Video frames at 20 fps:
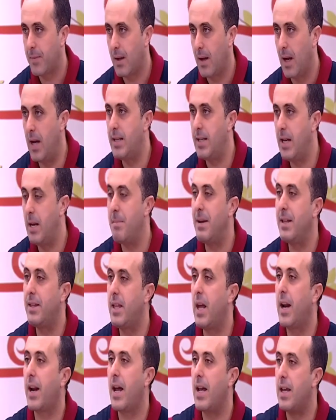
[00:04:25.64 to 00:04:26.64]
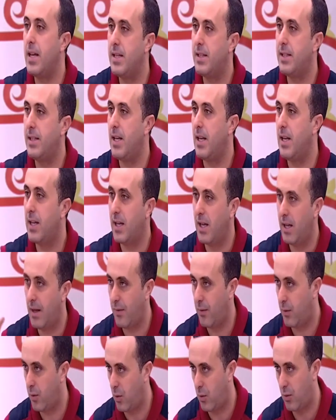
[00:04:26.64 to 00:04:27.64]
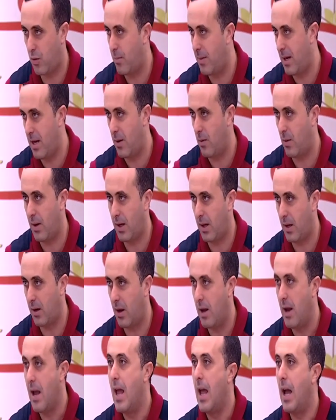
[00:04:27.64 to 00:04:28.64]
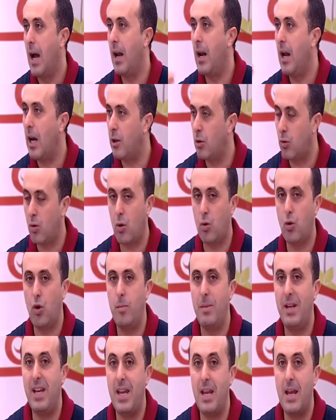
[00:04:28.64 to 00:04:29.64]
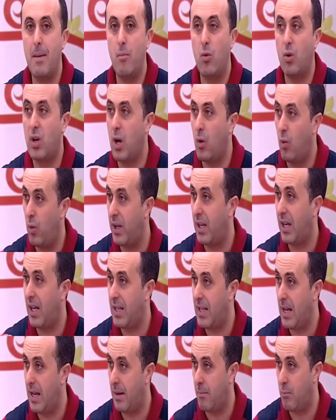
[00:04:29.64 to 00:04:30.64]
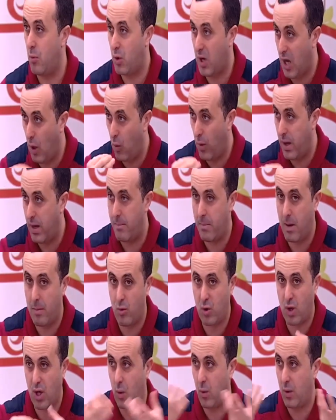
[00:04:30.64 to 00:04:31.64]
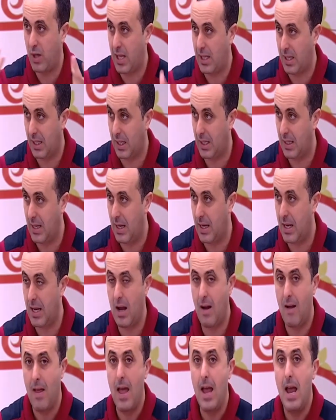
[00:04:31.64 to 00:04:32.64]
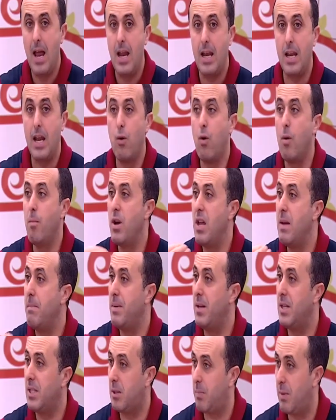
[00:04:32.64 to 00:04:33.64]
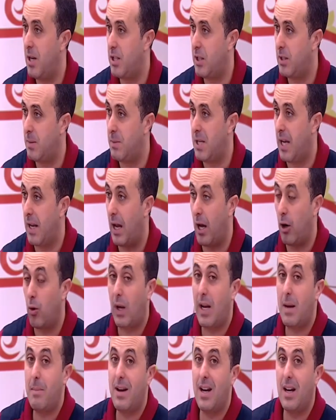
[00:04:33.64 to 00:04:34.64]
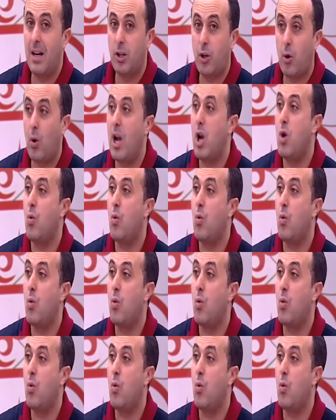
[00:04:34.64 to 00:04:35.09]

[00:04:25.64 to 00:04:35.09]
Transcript: هذه هي الماده الرئيسيه اللي كاينه في الكركمين اللي هو الخرقوم على هذا الكركمين هي مكون غذائي مكون من المكونات الغذائيه اللي هو مهم بالنسبه للجسم ديالنا الو غالبا نهضروا على